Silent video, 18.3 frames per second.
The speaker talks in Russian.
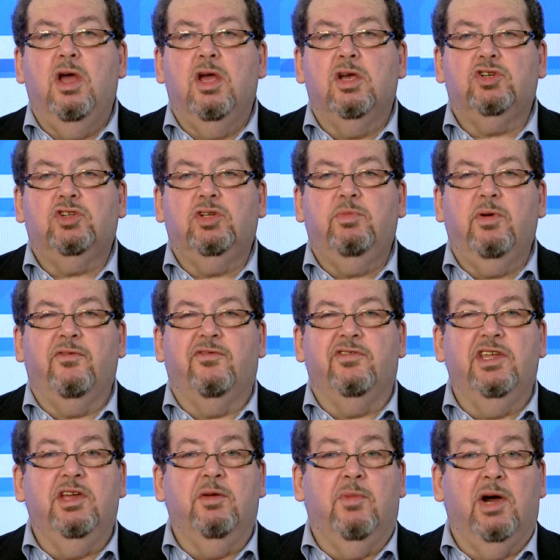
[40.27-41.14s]
чтобы
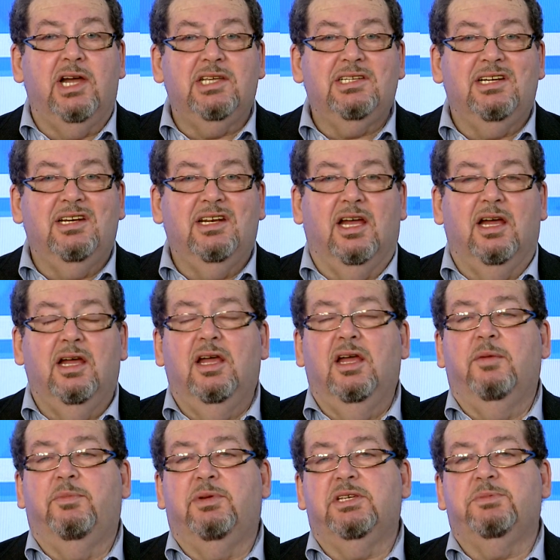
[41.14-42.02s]
внимательно
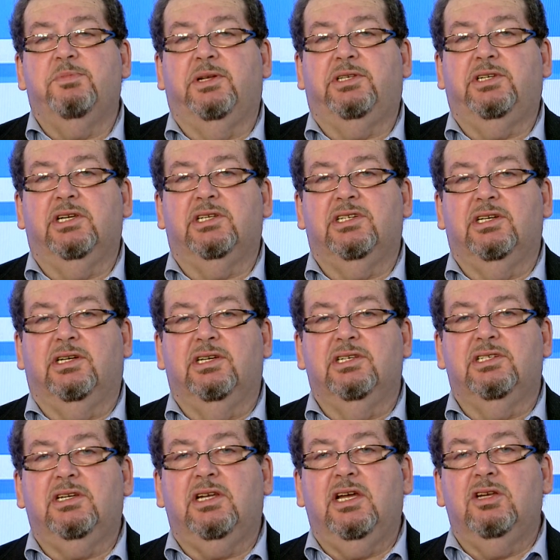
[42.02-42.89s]
присмотреться к
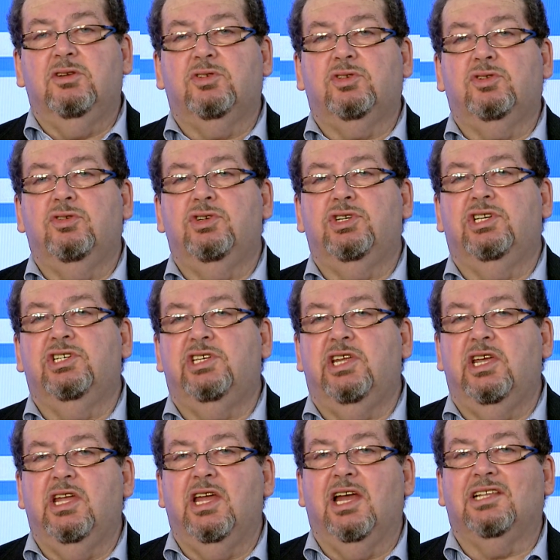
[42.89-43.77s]
Израилю с точки
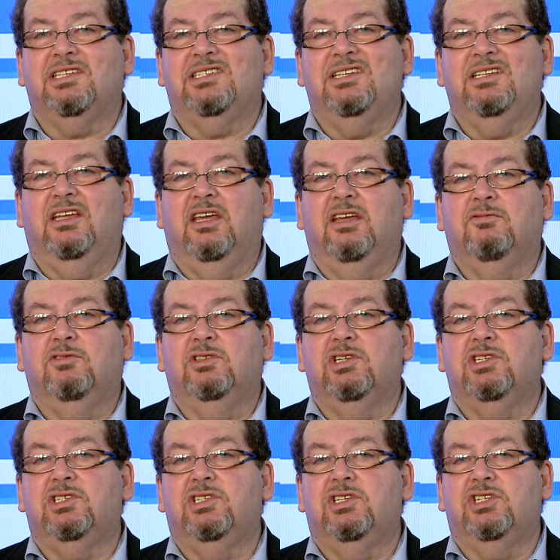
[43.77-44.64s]
зрения оценки его
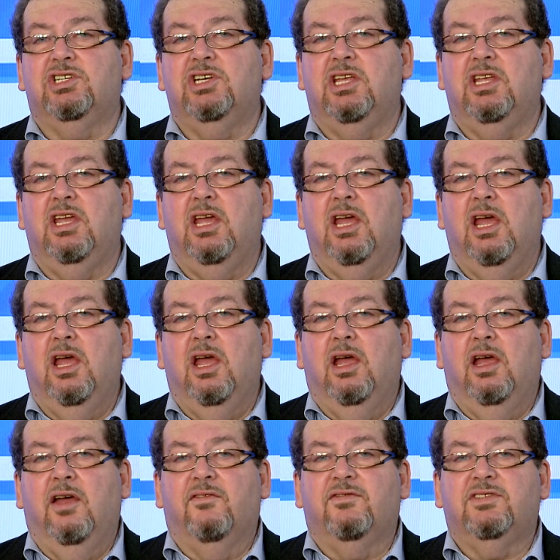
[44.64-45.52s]
достижений
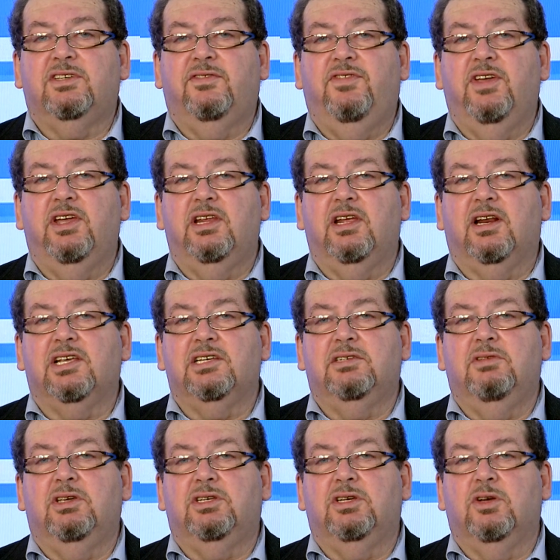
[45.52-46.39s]
в сфере
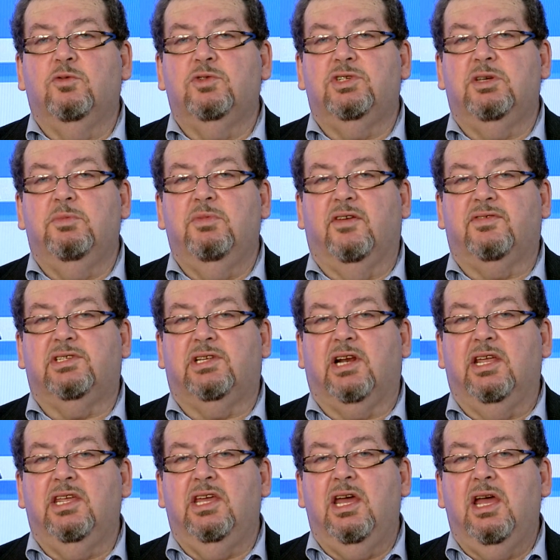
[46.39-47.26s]
развития у себя в
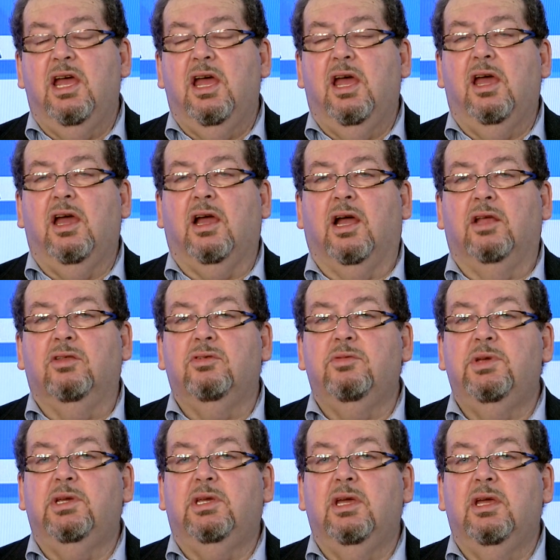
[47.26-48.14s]
стране
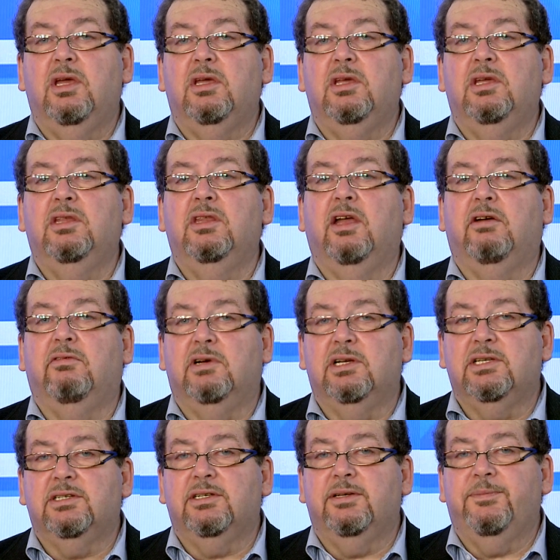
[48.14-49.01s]
экономики и
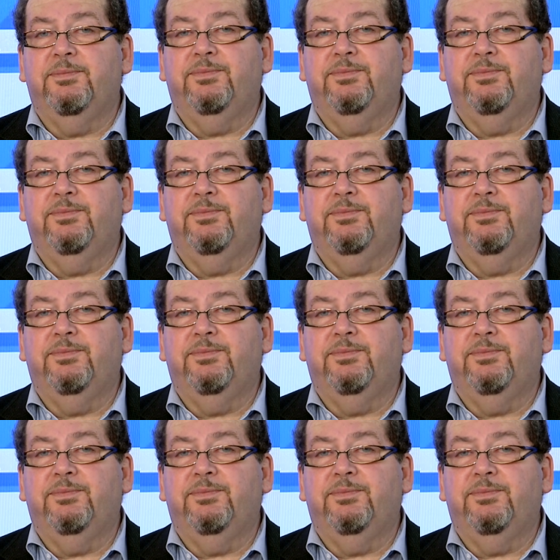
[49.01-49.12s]
инноваций.